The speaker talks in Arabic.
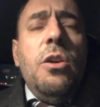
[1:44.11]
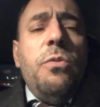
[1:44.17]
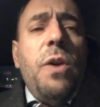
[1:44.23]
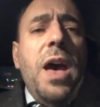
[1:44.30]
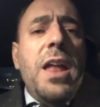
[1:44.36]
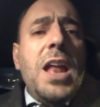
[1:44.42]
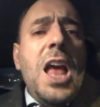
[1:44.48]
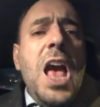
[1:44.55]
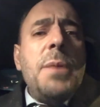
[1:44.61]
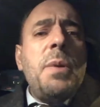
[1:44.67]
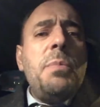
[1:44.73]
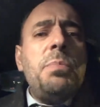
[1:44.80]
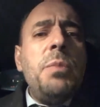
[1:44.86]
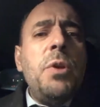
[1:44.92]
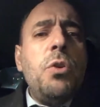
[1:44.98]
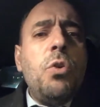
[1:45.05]
فانا
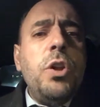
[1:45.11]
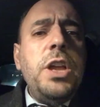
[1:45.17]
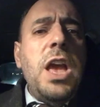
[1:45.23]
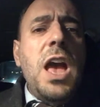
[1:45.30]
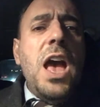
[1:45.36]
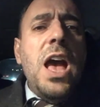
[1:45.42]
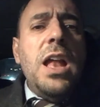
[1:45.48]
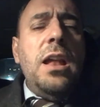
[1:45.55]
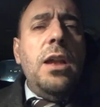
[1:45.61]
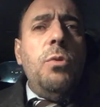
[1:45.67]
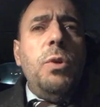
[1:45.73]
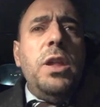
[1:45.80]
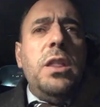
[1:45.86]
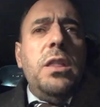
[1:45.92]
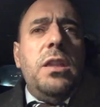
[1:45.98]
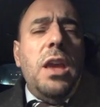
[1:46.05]
احببت منكم يا اهل
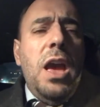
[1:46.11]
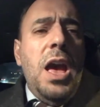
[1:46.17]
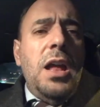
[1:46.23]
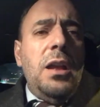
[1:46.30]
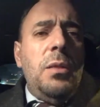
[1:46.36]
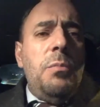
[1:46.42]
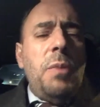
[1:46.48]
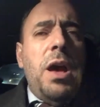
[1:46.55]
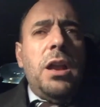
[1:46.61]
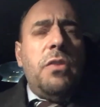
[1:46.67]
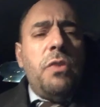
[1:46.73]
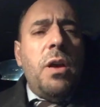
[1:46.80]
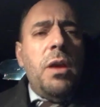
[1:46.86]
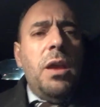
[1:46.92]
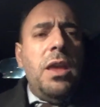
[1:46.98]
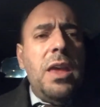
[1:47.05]
الود يا اهل
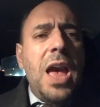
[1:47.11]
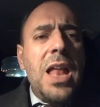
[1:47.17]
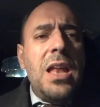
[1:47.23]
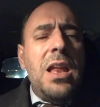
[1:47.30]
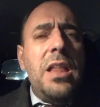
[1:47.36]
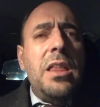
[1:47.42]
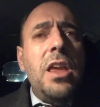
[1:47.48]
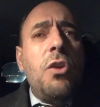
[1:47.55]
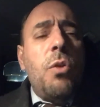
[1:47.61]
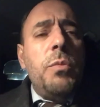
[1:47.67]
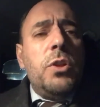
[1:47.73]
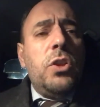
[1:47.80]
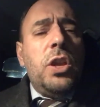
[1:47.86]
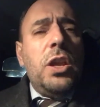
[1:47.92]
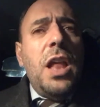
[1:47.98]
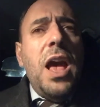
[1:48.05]
المعرفه ان كان لديكم
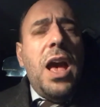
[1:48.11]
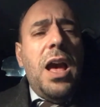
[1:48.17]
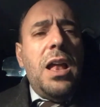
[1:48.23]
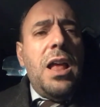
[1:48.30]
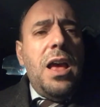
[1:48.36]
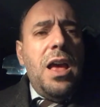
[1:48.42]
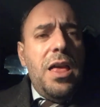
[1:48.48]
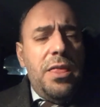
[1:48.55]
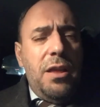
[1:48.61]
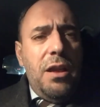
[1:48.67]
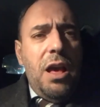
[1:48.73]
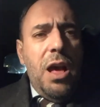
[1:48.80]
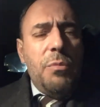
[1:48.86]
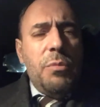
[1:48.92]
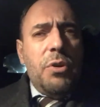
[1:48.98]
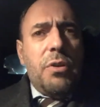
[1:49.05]
اطلاع على هذا
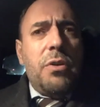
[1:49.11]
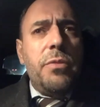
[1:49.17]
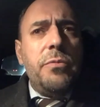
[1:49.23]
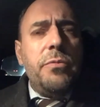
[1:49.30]
الامر